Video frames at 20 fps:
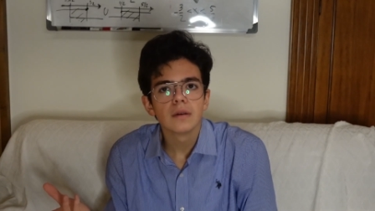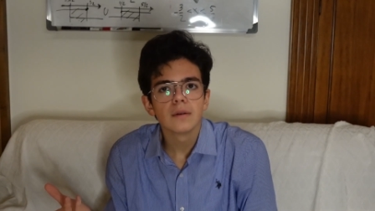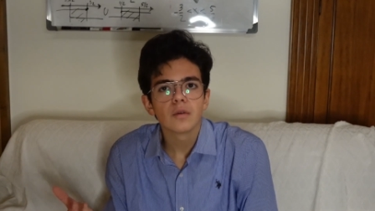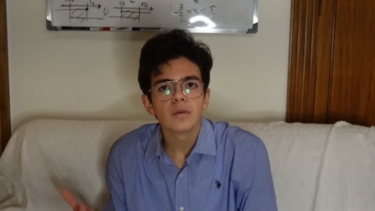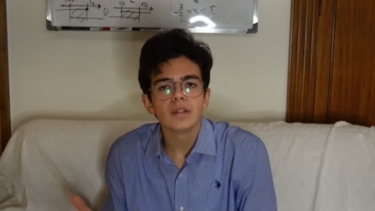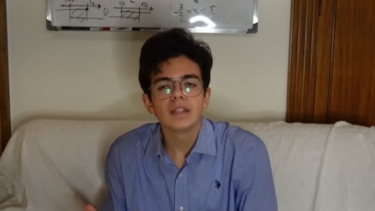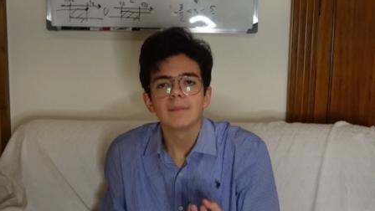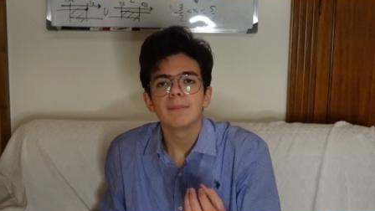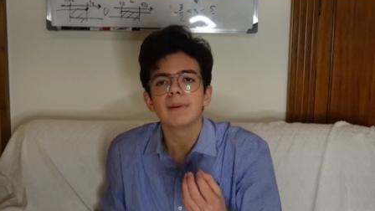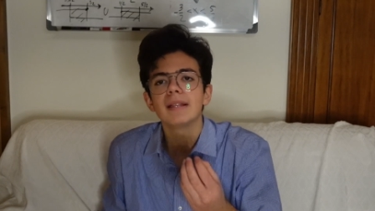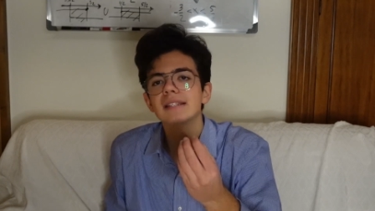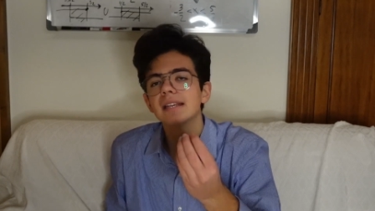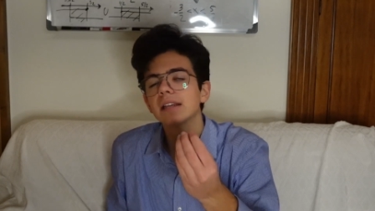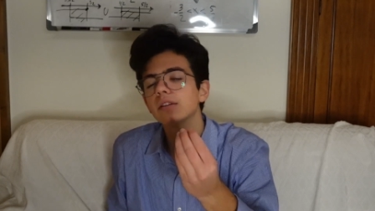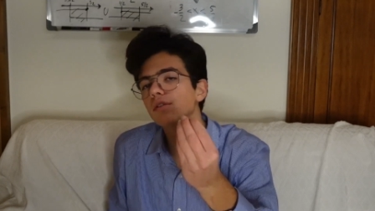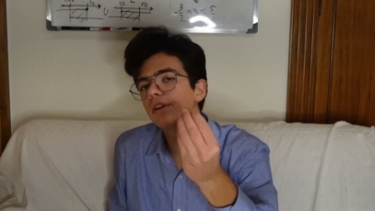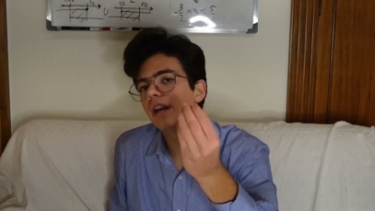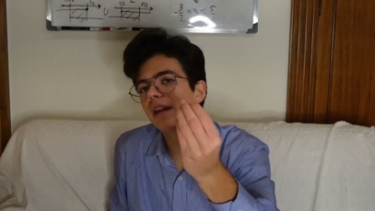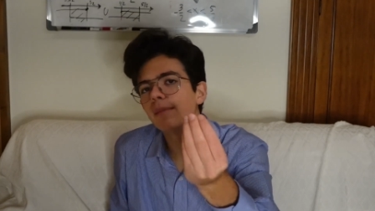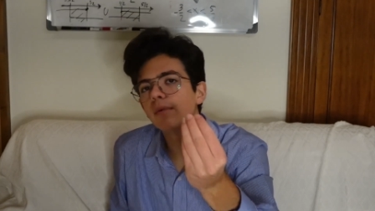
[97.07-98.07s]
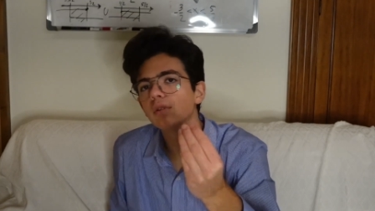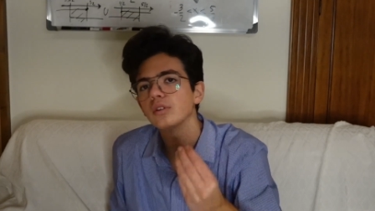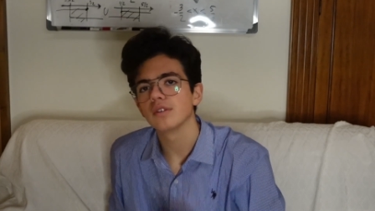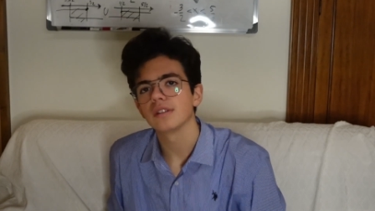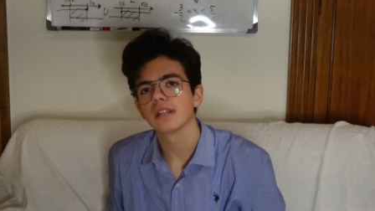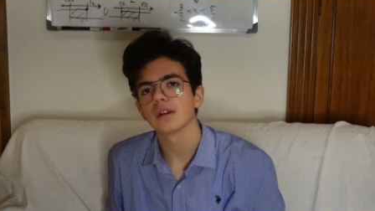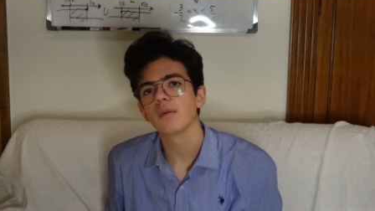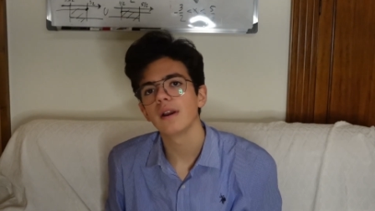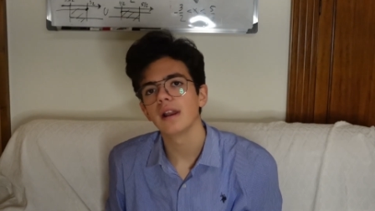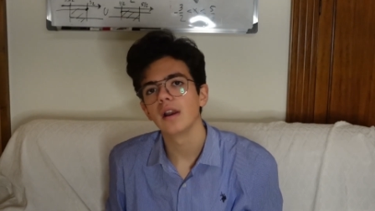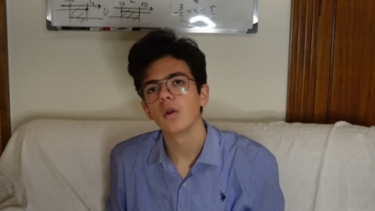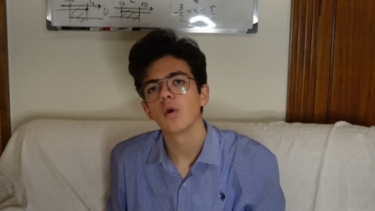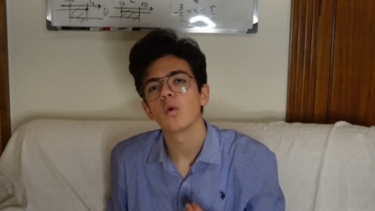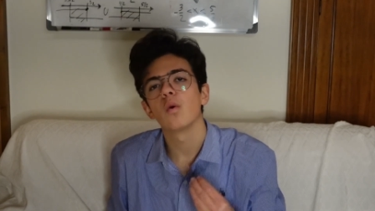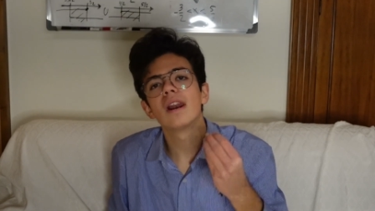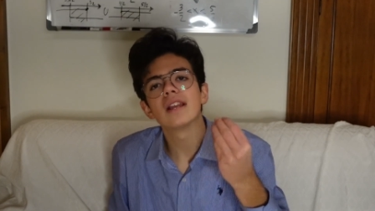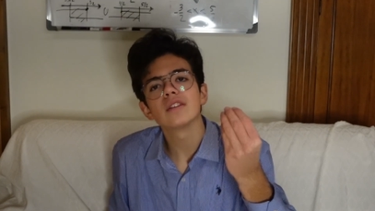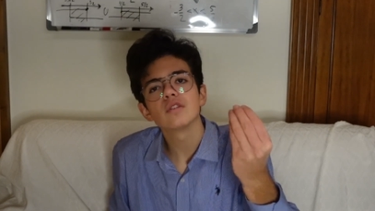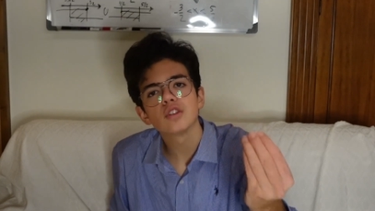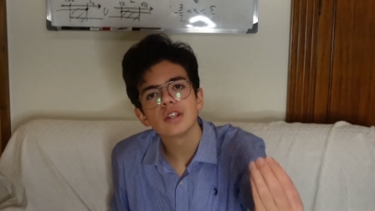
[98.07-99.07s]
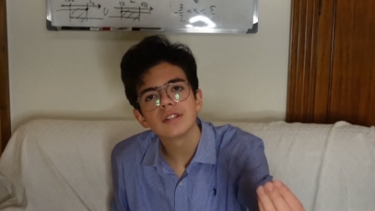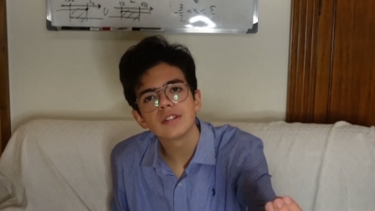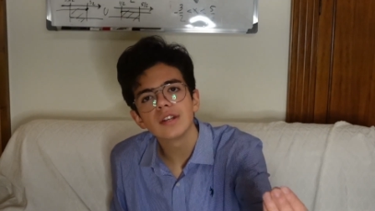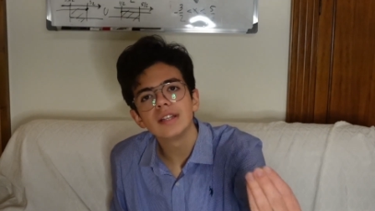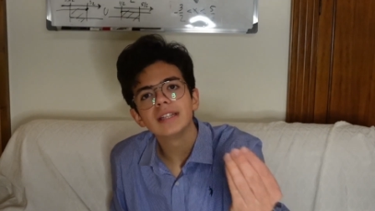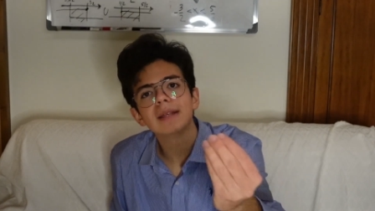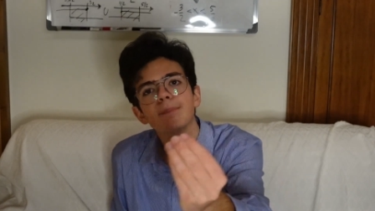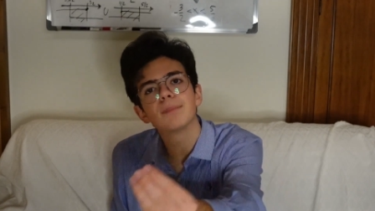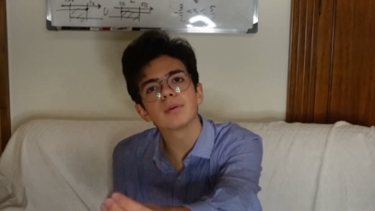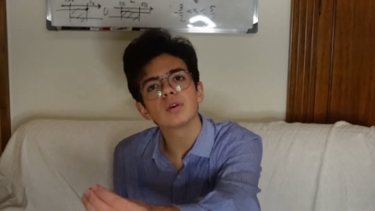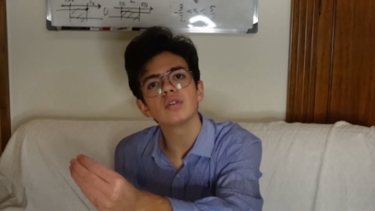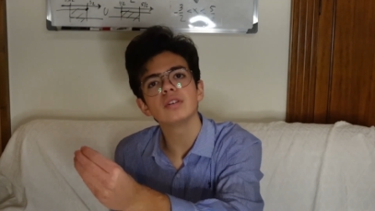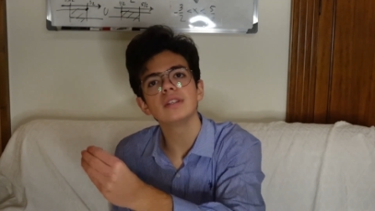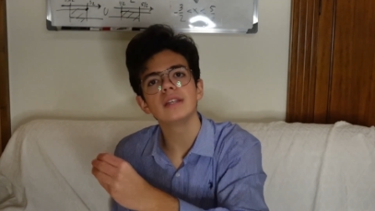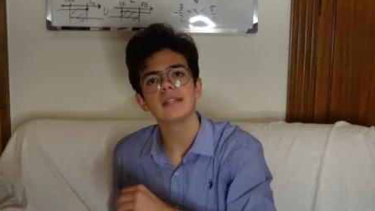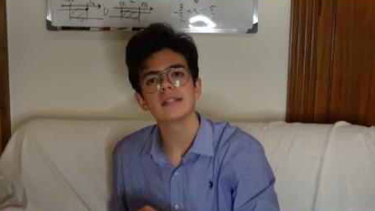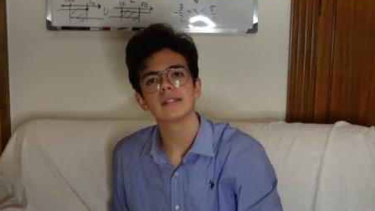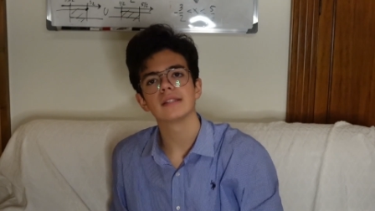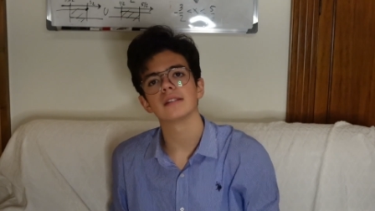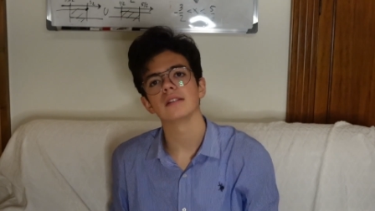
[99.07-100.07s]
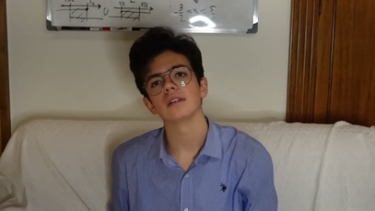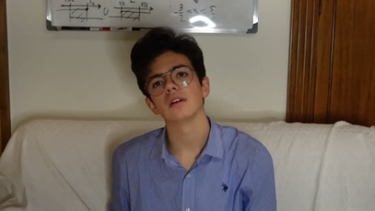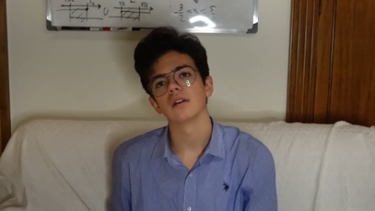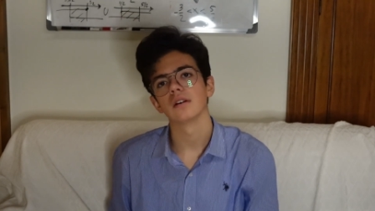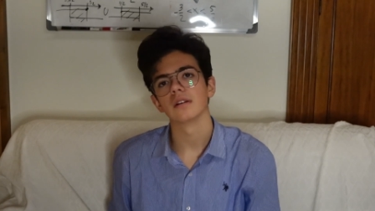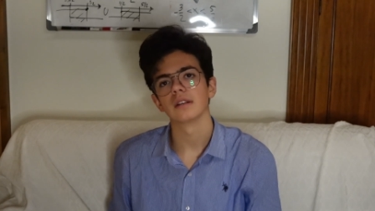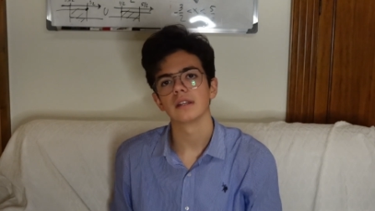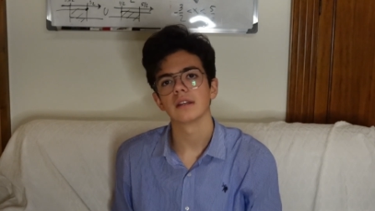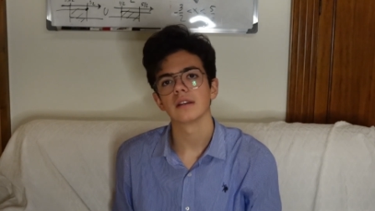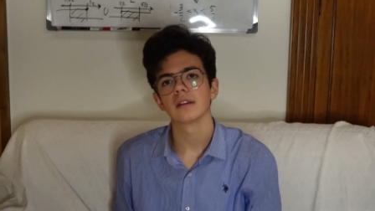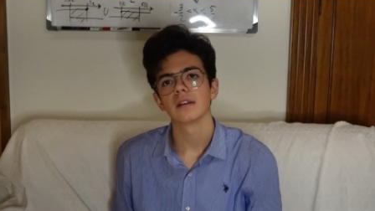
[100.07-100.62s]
quindi pensando che il mondo sia quello, quella successione di proiezioni.